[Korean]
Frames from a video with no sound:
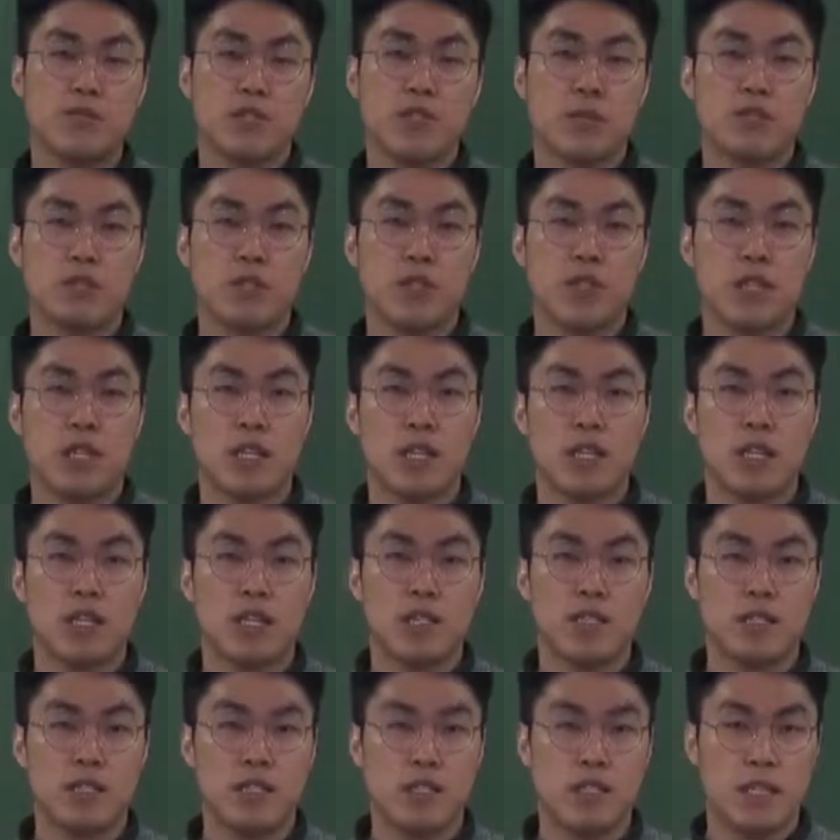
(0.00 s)
문제풀이
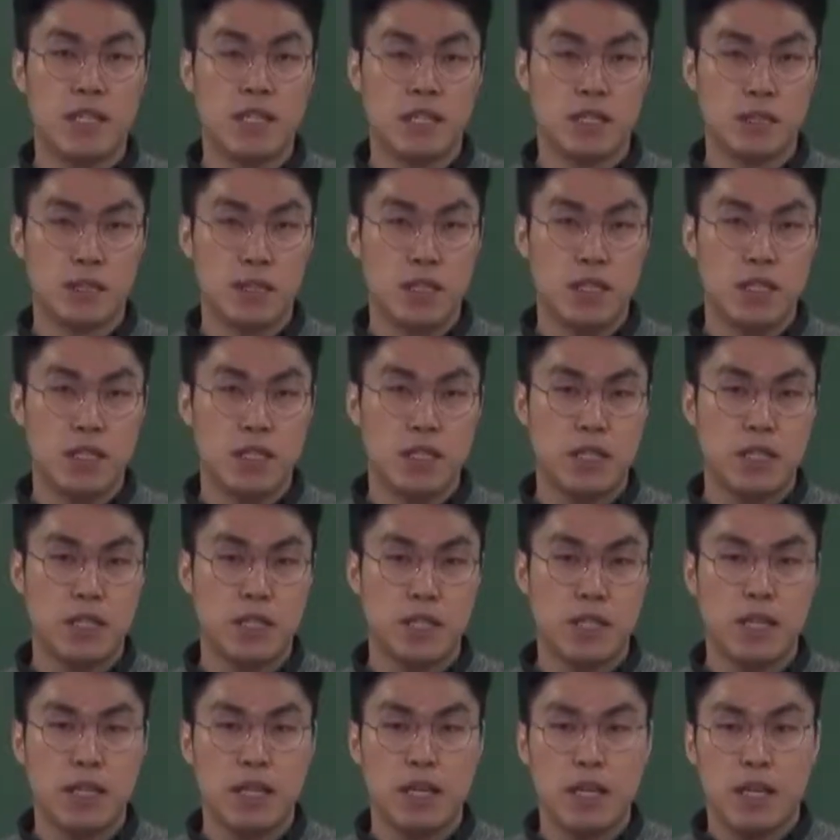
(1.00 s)
강의를 시작하도록 할
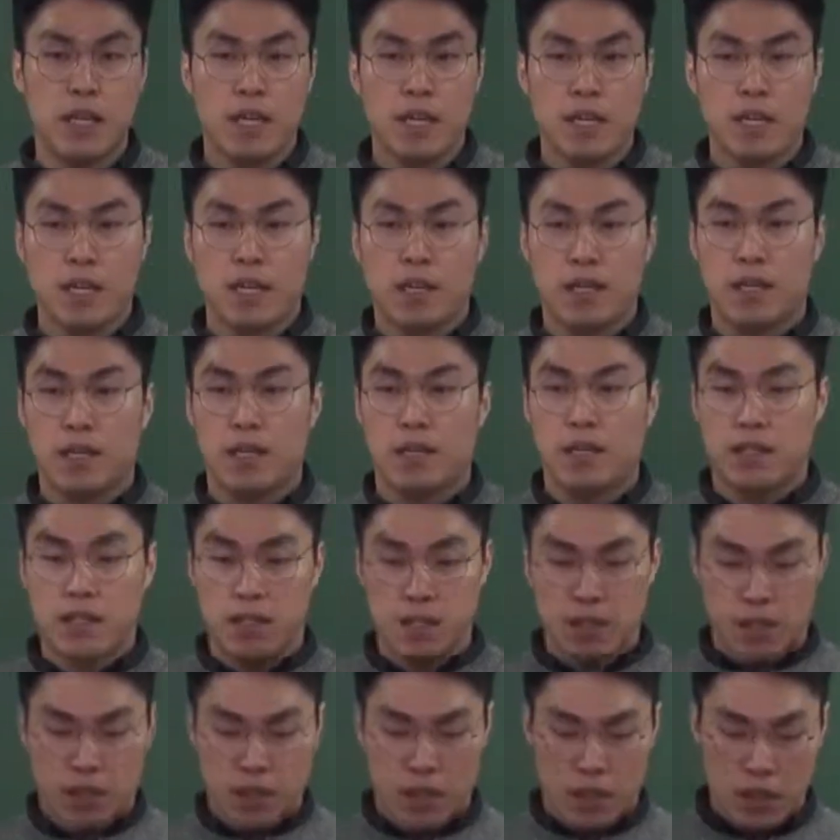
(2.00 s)
텐데 어,
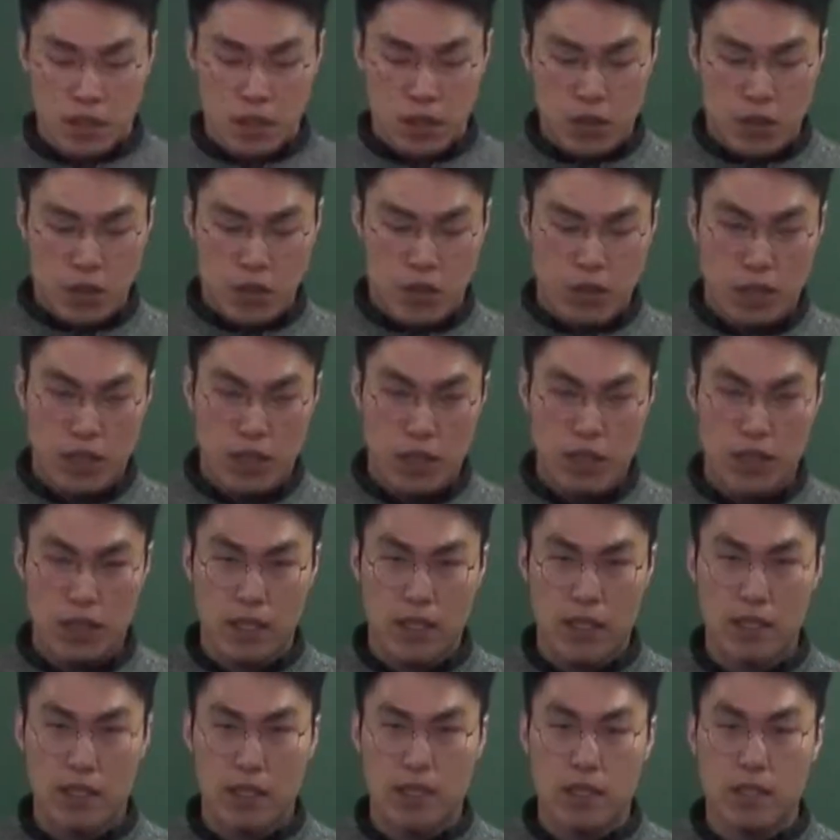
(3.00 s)
저희
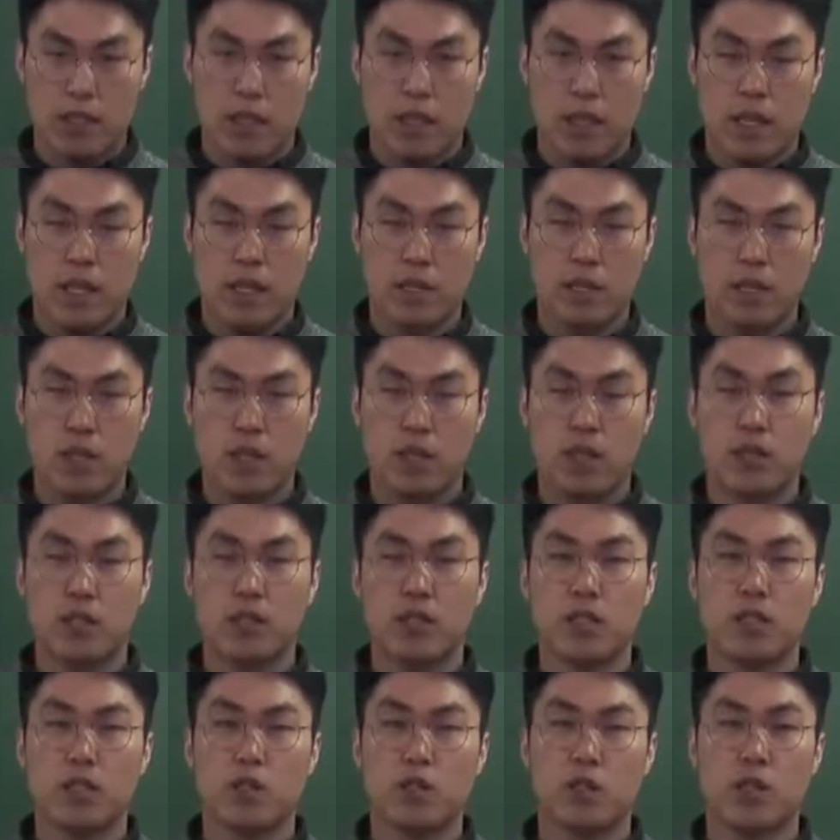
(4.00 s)
강의는 이제
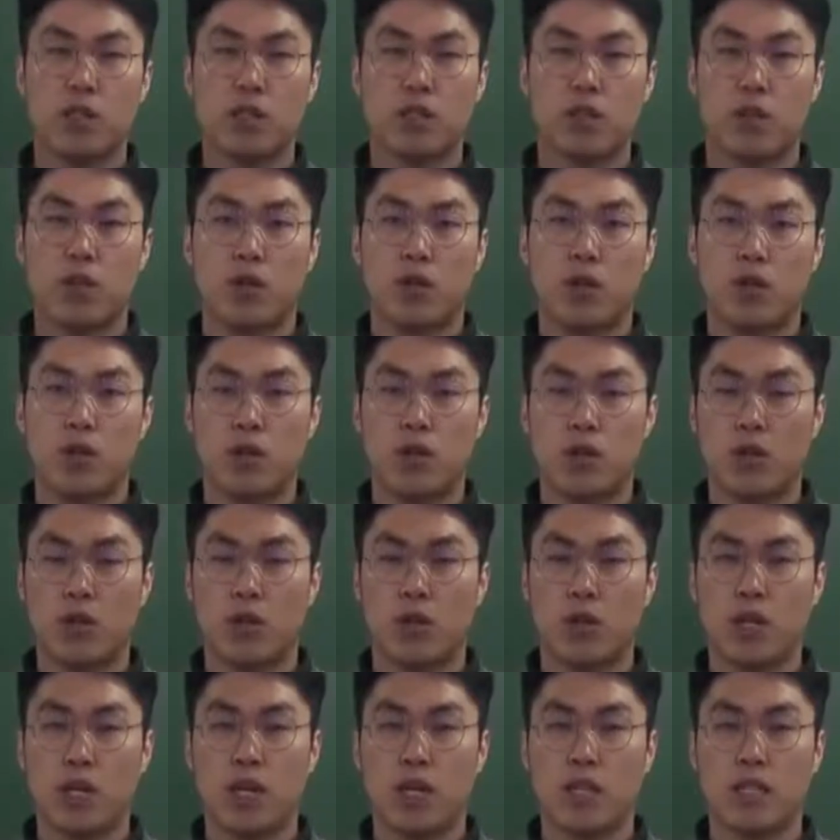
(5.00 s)
해설식으로 해서
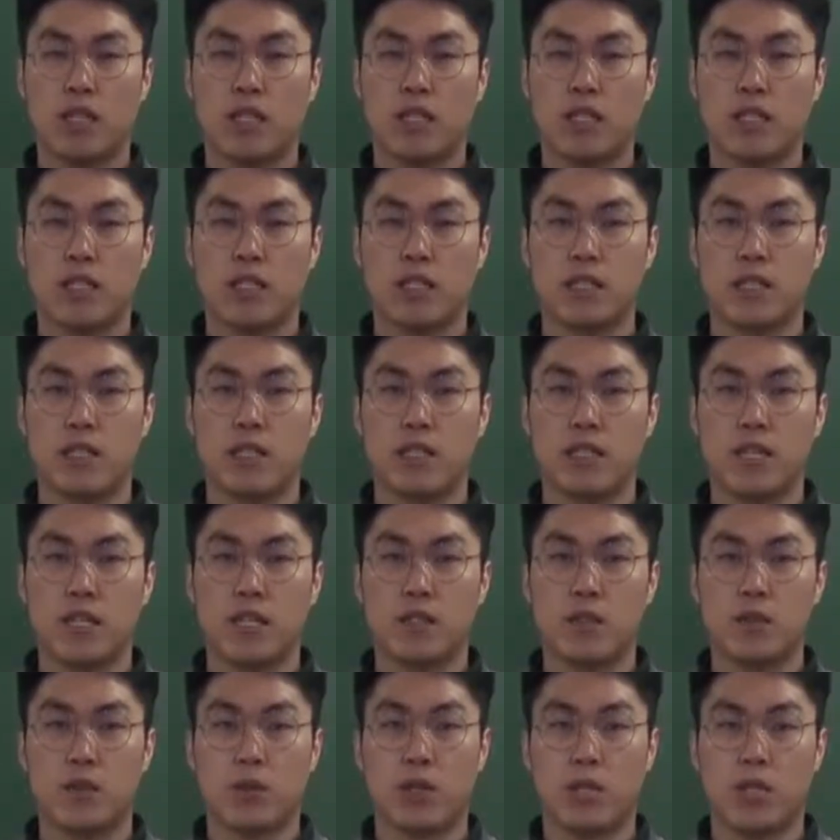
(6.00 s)
어, 강의를 진행을
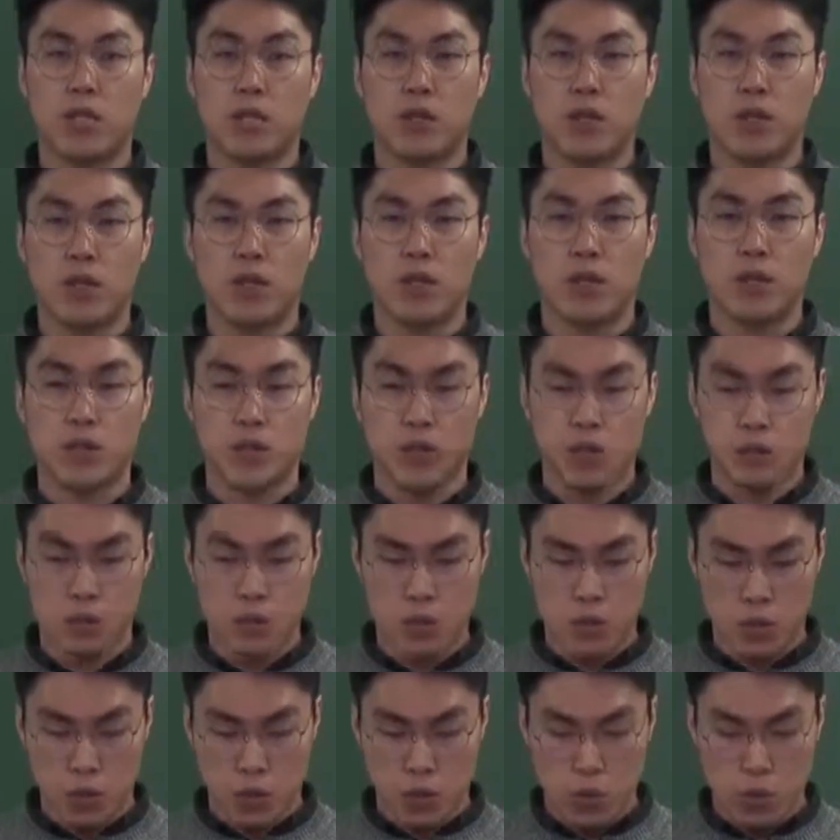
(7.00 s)
하도록 할 거예요.
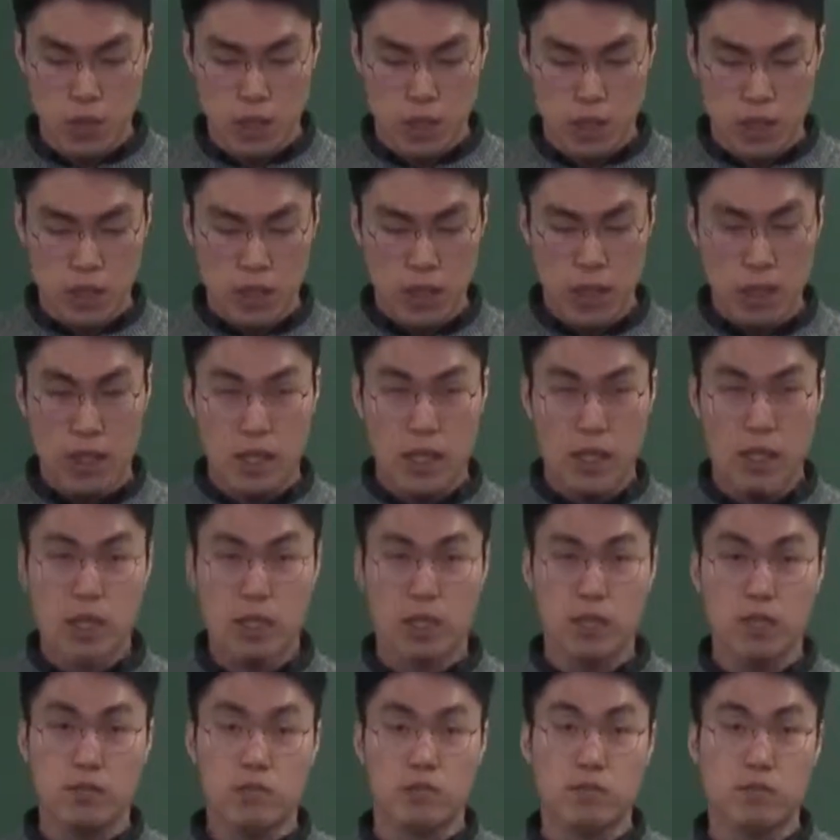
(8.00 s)
그리고 교재에
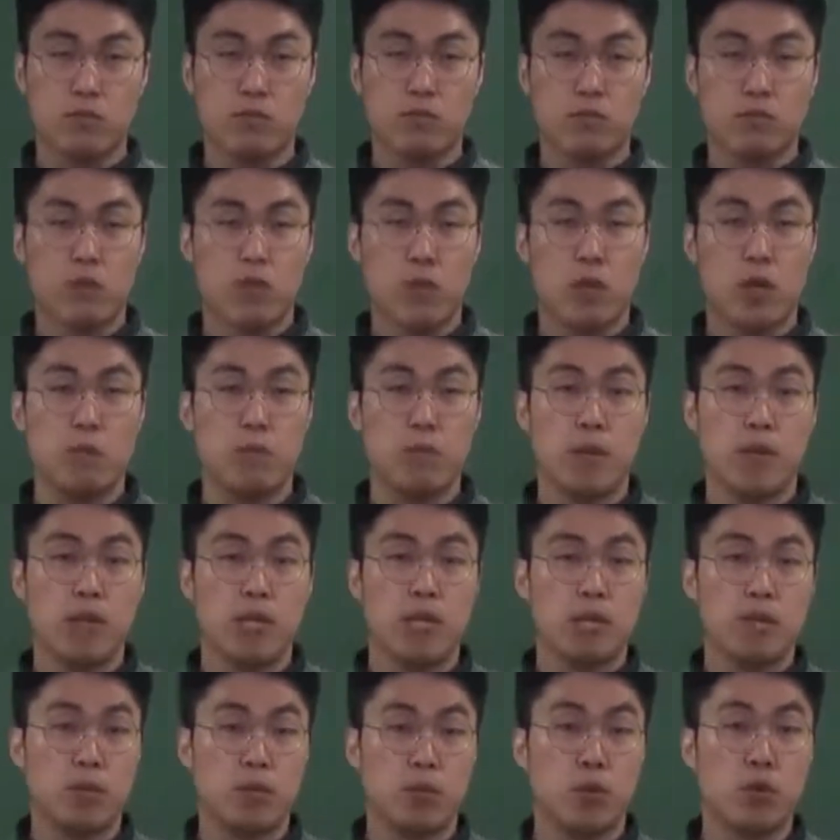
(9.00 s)
있는
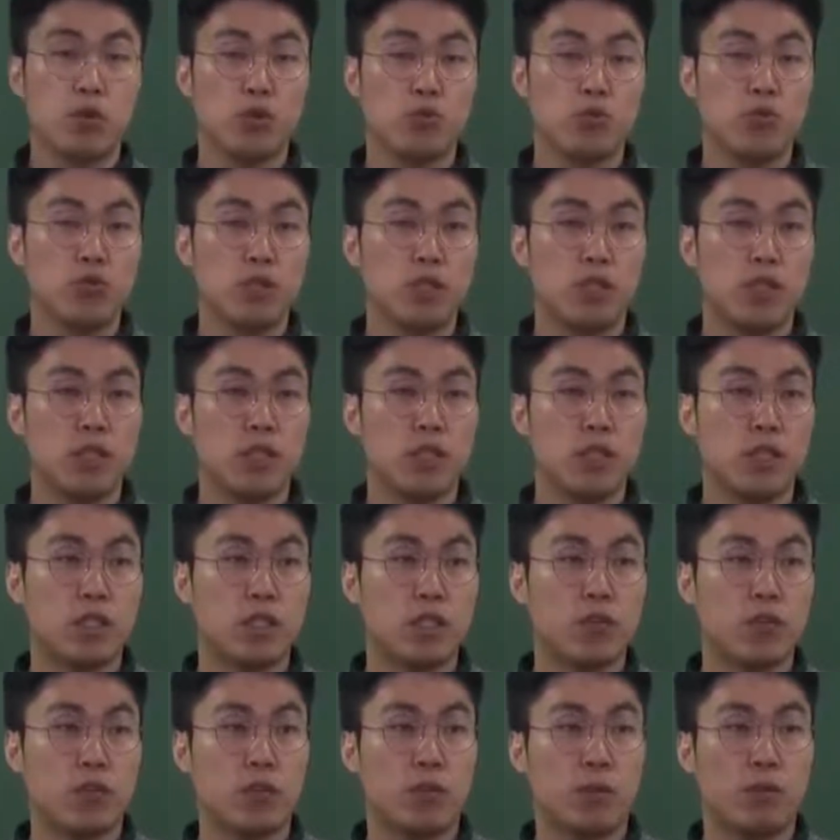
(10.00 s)
웬만한 모든
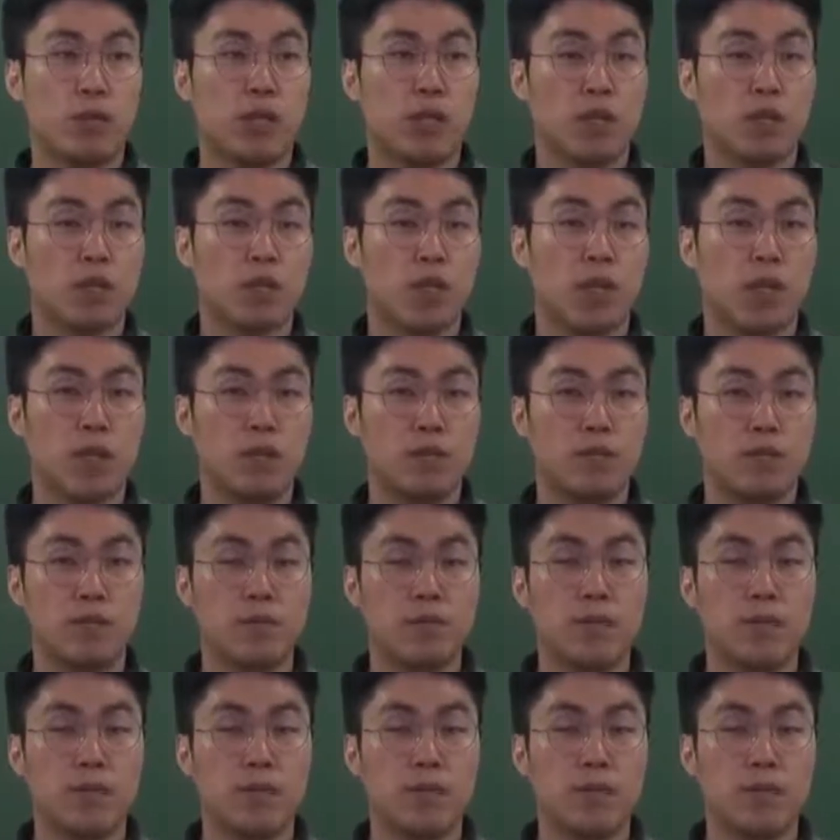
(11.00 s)
문제들을 웬만하면 다